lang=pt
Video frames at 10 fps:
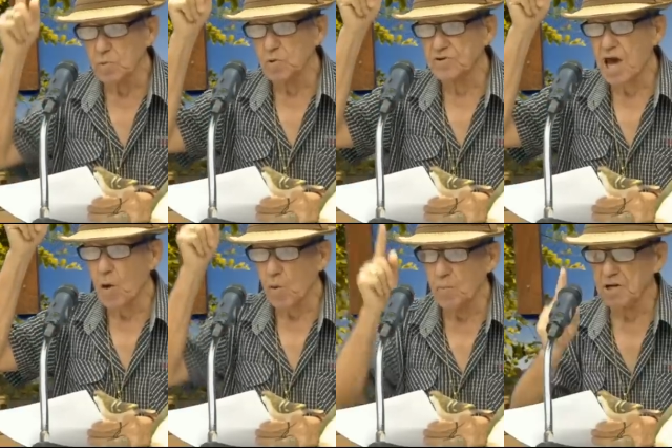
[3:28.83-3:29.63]
tanto
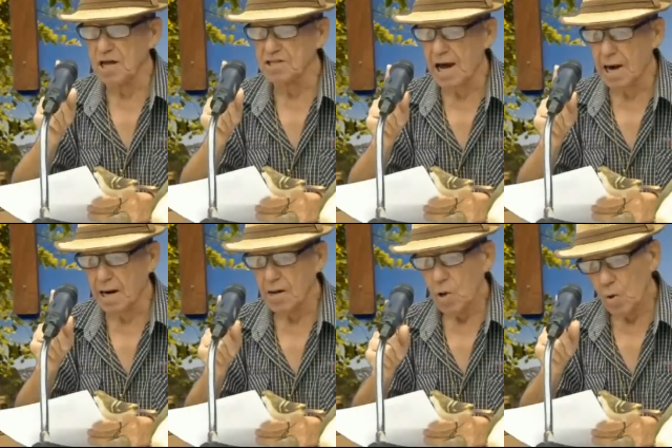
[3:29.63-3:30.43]
no céu como na
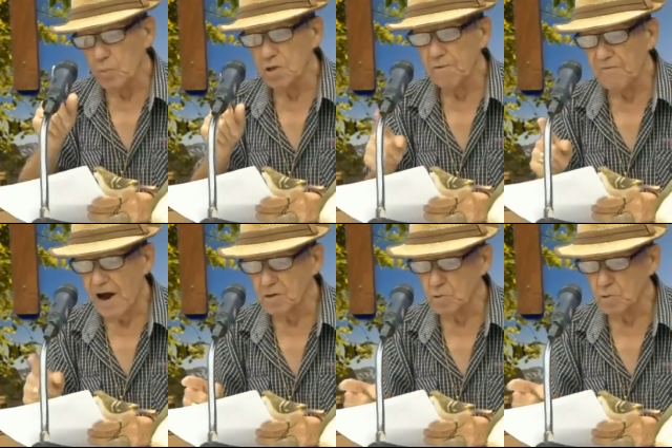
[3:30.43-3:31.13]
terra, como no